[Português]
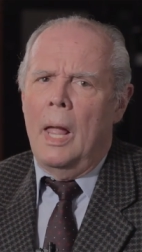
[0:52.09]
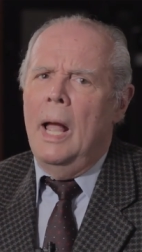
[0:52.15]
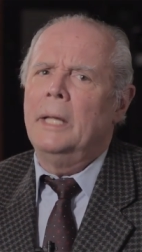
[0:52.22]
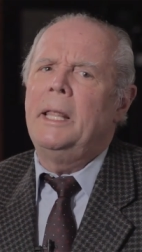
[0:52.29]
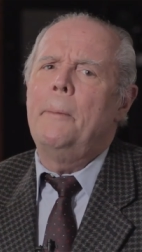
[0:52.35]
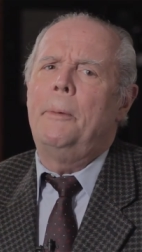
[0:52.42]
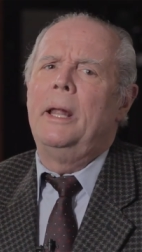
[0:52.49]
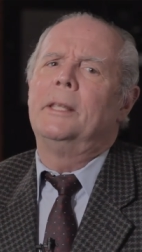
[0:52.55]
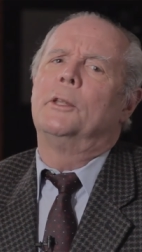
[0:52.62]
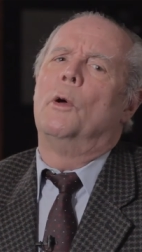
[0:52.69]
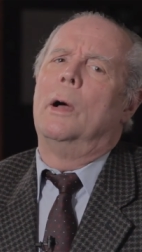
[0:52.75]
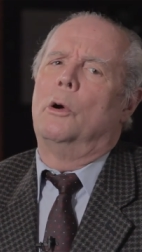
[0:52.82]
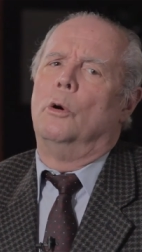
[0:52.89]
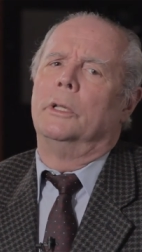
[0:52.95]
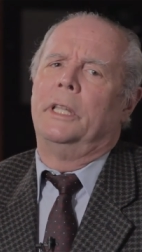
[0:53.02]
a
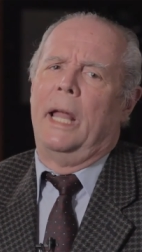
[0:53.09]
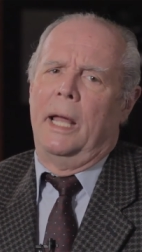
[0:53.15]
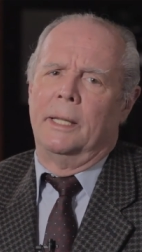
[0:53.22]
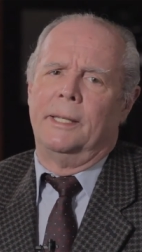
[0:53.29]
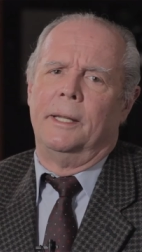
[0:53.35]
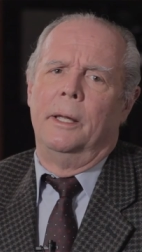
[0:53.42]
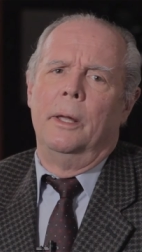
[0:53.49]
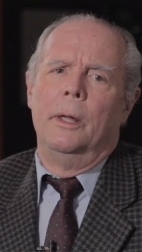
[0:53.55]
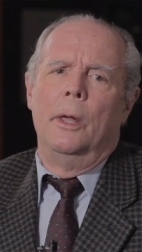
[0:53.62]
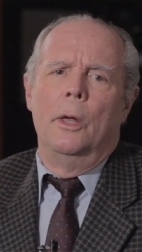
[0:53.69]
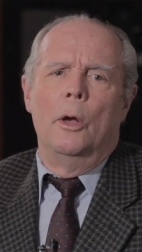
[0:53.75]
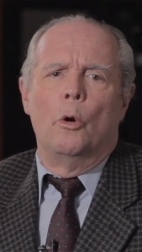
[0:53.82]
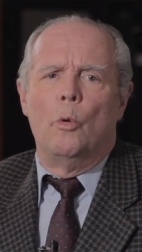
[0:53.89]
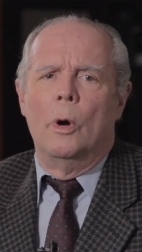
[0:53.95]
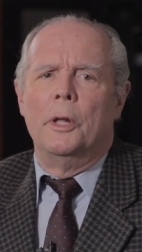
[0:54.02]
depressão acontece
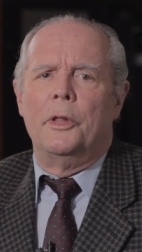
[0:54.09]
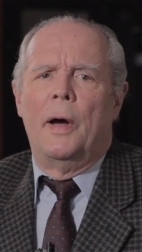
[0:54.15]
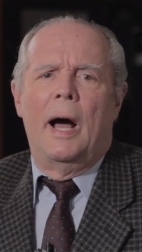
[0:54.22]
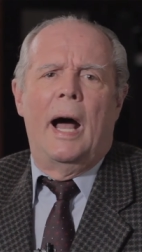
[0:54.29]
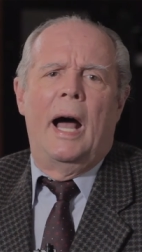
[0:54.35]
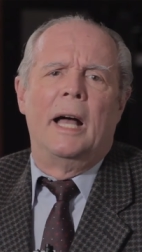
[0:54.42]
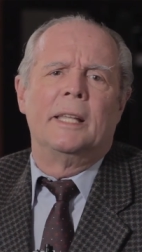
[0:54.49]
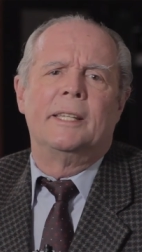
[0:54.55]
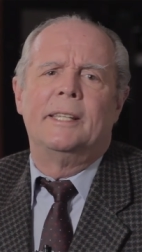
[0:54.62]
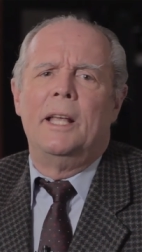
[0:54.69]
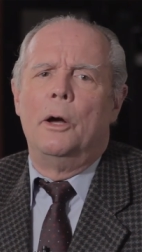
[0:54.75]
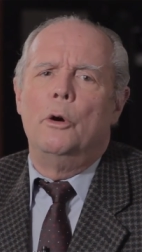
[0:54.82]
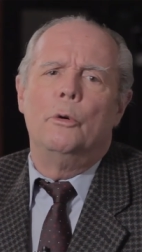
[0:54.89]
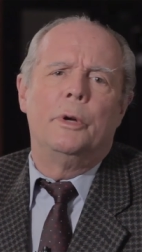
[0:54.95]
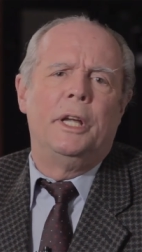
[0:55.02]
quando a
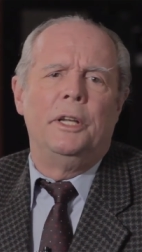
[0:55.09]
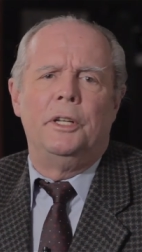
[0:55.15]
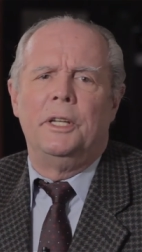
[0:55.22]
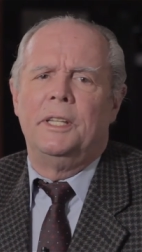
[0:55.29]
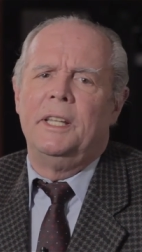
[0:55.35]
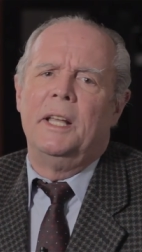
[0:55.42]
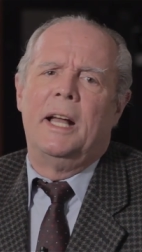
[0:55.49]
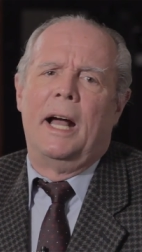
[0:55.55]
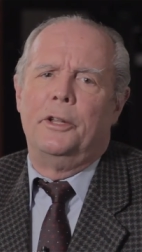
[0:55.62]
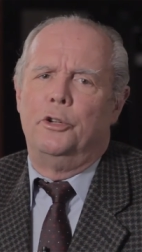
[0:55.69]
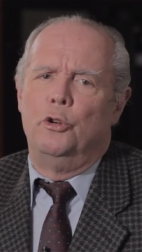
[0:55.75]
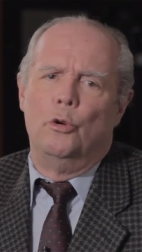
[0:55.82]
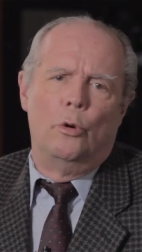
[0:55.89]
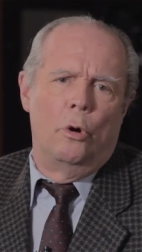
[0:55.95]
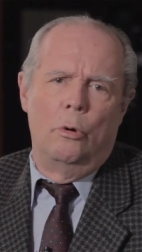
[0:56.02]
razão que
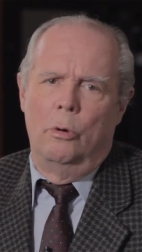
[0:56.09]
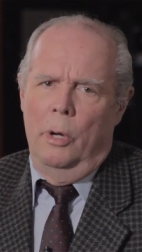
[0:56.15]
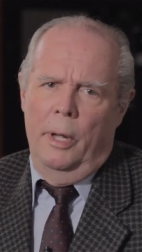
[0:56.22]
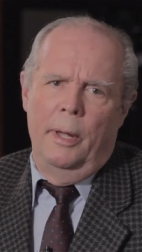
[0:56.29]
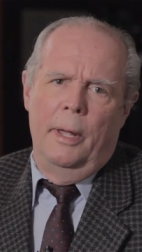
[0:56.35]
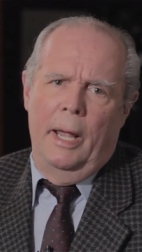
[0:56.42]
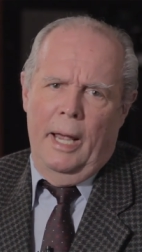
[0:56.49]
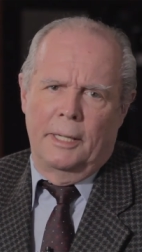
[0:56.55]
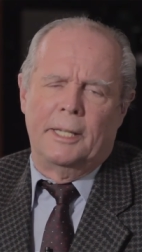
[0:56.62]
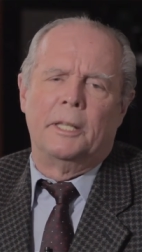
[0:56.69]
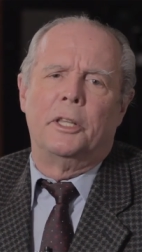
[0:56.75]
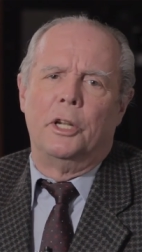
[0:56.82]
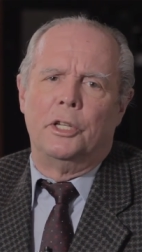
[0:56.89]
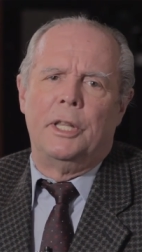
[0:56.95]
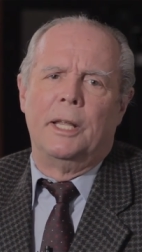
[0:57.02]
desencadeou essa
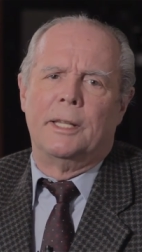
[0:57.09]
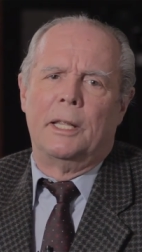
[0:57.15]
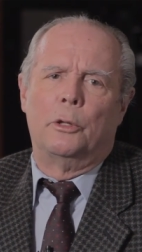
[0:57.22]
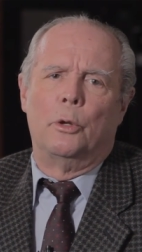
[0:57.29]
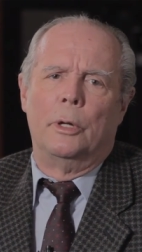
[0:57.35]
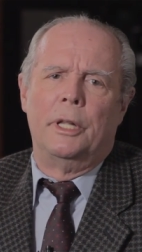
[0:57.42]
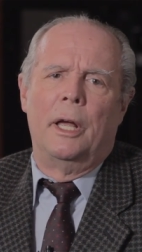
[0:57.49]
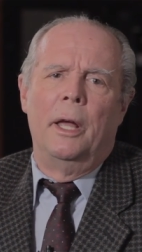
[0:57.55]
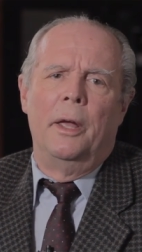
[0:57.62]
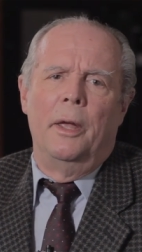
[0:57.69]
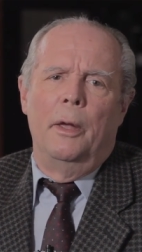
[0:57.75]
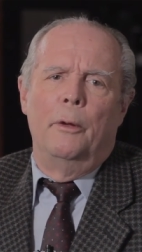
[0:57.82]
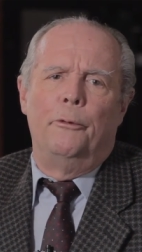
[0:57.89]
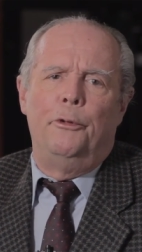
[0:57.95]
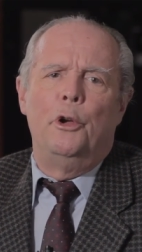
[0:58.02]
tristeza toda
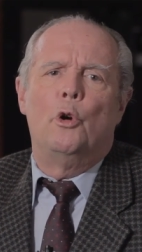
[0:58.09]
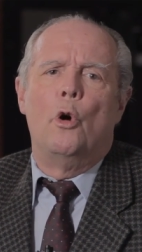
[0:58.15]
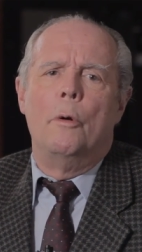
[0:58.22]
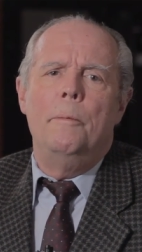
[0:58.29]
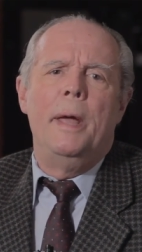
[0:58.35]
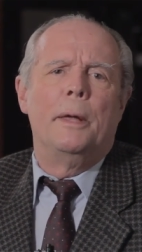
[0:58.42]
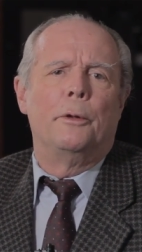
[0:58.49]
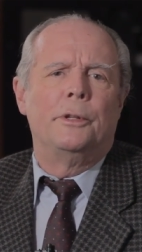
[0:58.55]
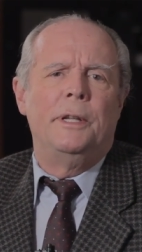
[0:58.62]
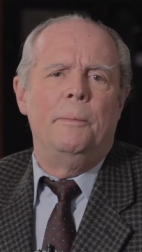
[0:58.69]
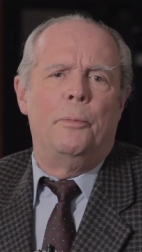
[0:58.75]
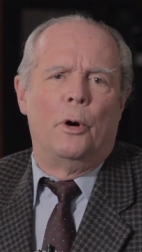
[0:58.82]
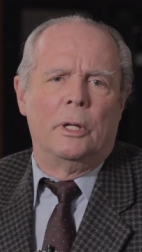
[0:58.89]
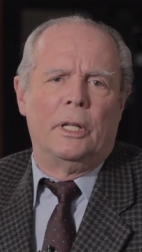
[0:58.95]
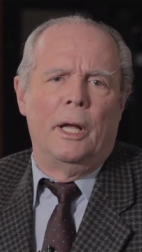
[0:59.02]
ficou menos
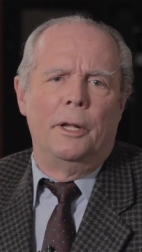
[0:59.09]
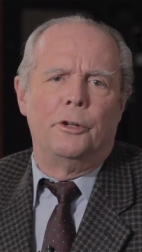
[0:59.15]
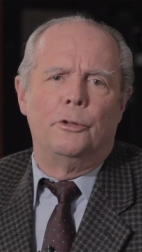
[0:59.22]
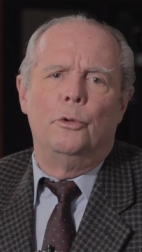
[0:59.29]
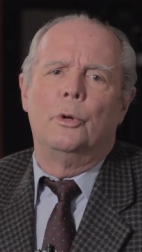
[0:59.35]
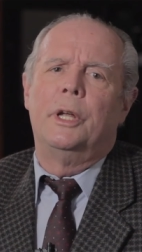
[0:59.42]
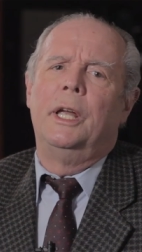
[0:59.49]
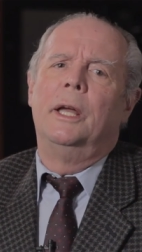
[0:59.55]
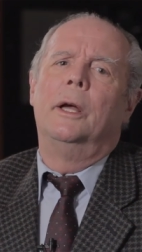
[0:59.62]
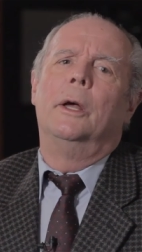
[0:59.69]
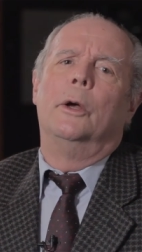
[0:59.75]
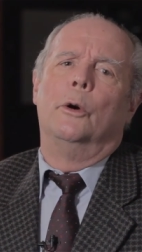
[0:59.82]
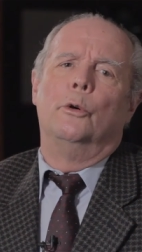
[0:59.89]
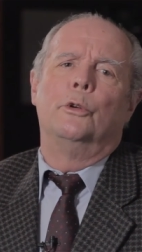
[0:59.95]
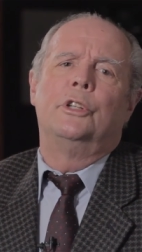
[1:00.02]
importante do que
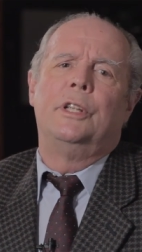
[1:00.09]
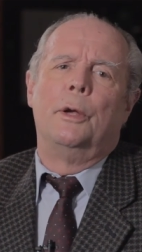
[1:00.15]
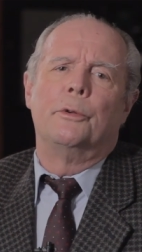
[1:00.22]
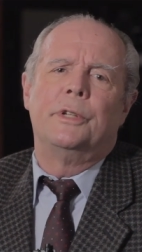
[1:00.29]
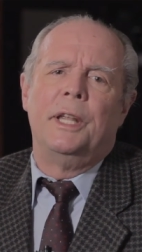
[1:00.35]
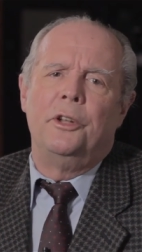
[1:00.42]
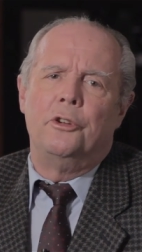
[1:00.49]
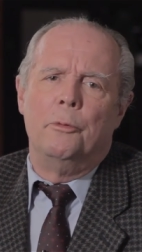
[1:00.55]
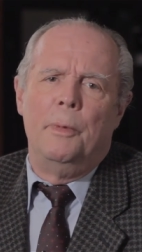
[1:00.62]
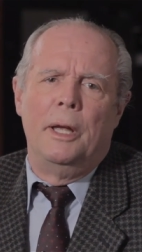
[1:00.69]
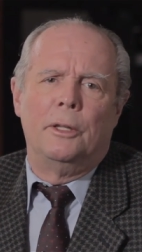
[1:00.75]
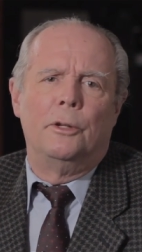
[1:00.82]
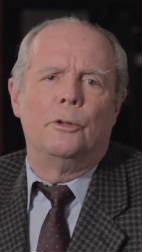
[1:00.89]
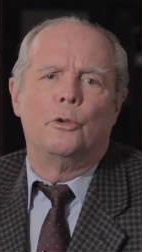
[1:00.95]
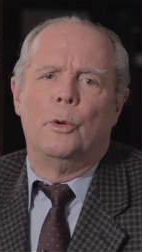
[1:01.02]
os seus
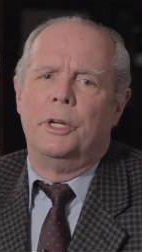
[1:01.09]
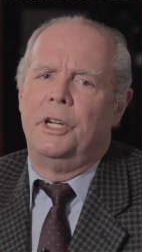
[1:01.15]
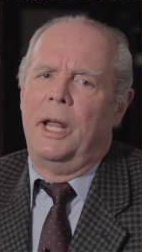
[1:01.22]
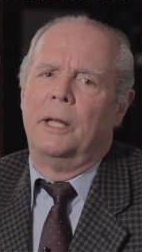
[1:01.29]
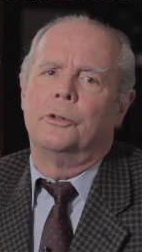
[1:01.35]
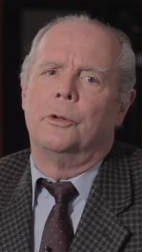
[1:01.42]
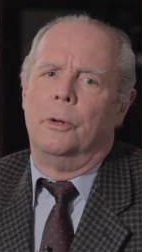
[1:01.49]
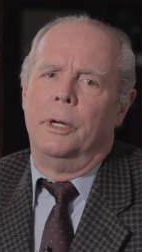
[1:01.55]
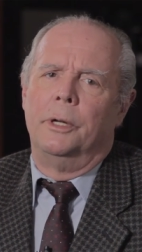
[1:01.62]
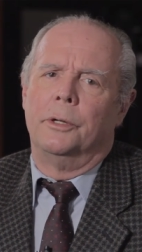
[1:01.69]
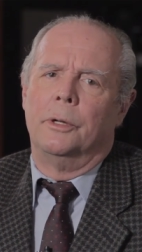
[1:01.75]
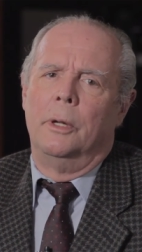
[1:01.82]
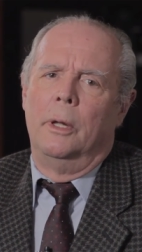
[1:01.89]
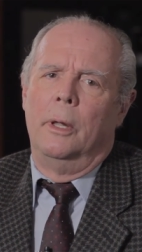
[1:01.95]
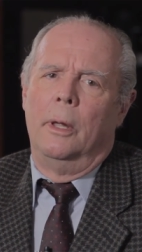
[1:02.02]
sentimentos e suas reações.
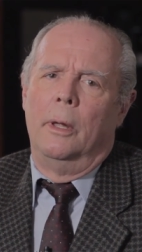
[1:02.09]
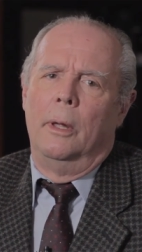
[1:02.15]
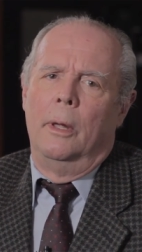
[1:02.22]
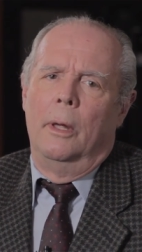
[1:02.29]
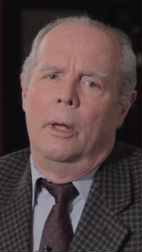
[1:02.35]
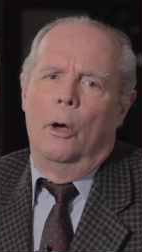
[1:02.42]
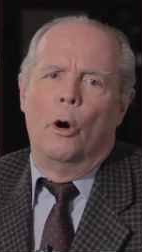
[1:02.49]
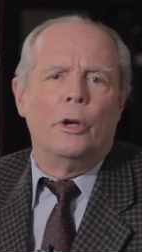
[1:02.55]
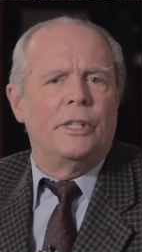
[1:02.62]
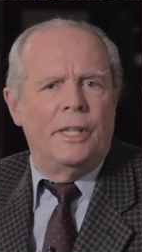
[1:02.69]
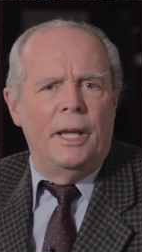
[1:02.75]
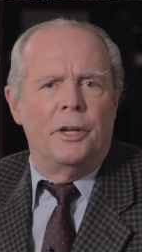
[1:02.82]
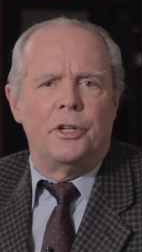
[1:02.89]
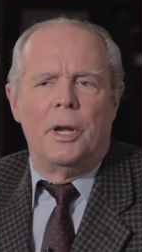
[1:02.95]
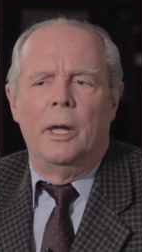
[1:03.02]
Ou
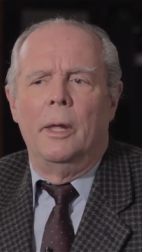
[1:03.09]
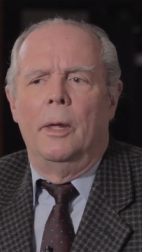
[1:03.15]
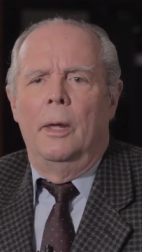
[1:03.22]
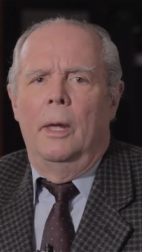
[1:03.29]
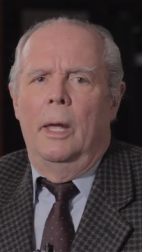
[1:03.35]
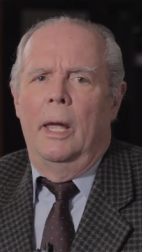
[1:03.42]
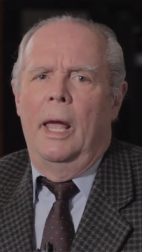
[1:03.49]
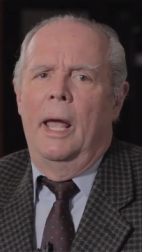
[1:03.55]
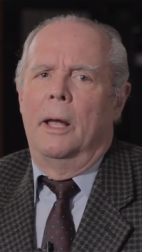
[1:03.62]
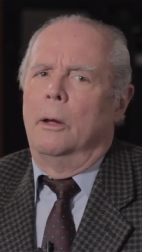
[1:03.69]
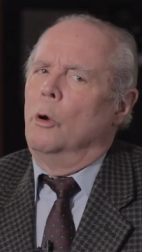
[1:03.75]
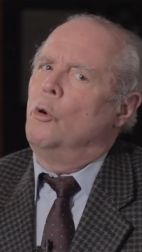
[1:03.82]
seja, é,